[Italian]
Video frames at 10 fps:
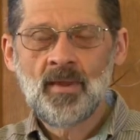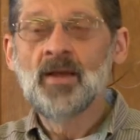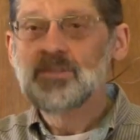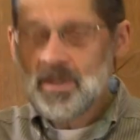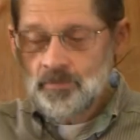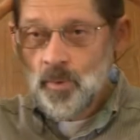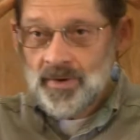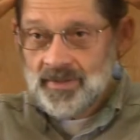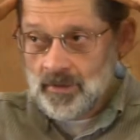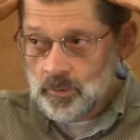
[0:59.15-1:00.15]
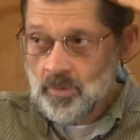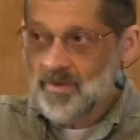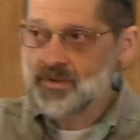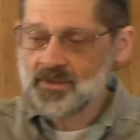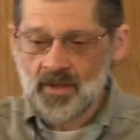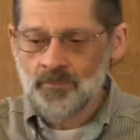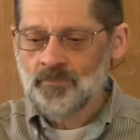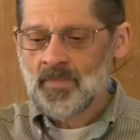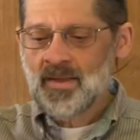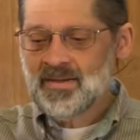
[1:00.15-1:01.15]
Se poi Dio dovesse
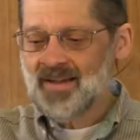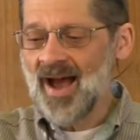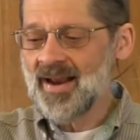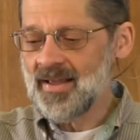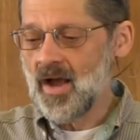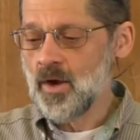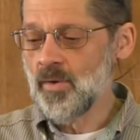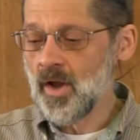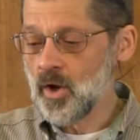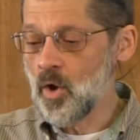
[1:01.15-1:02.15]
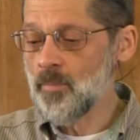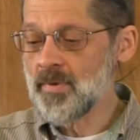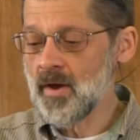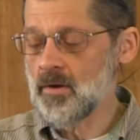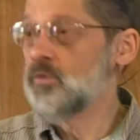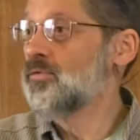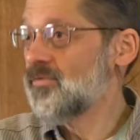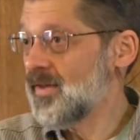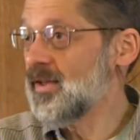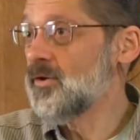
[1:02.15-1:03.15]
dare a quella coppia un
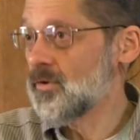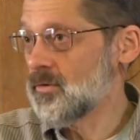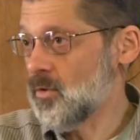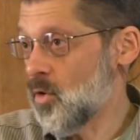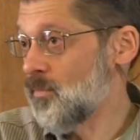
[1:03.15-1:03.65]
figlio o